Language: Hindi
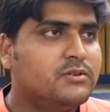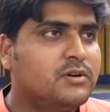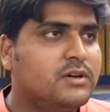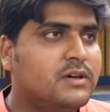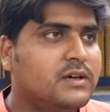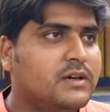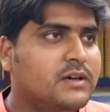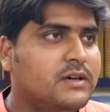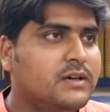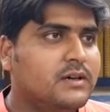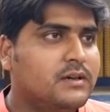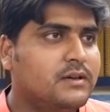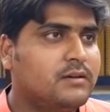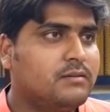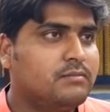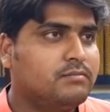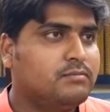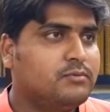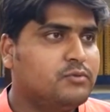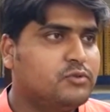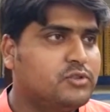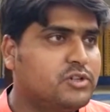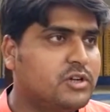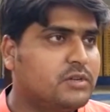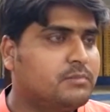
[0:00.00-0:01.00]
जो है
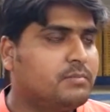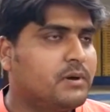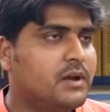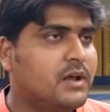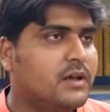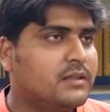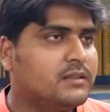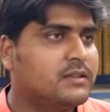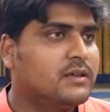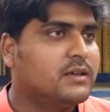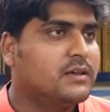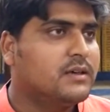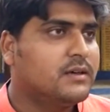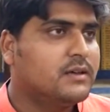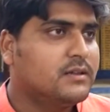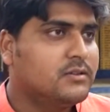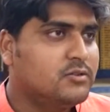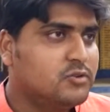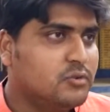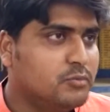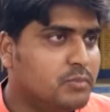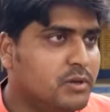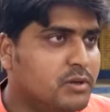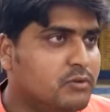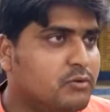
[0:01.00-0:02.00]
ट्यूशन पढ़ाते हैं
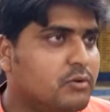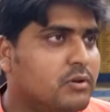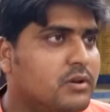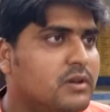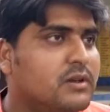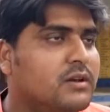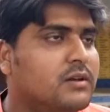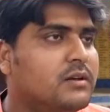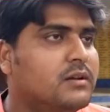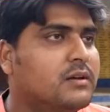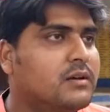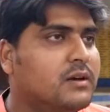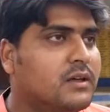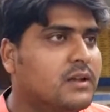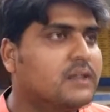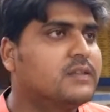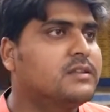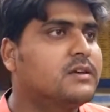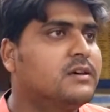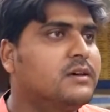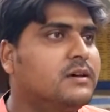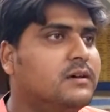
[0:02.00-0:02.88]
जो बिल्कुल गलत